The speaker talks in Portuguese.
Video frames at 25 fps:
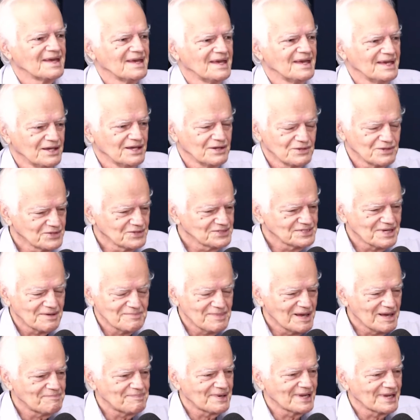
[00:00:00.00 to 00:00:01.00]
eu não sabia
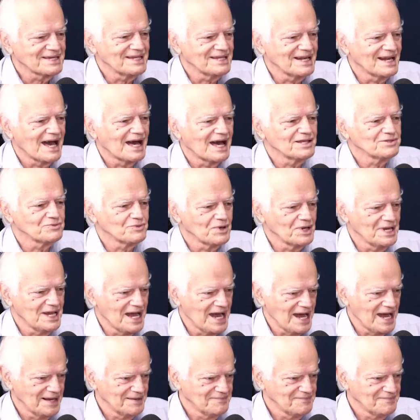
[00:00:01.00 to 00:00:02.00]
para que lado olhar.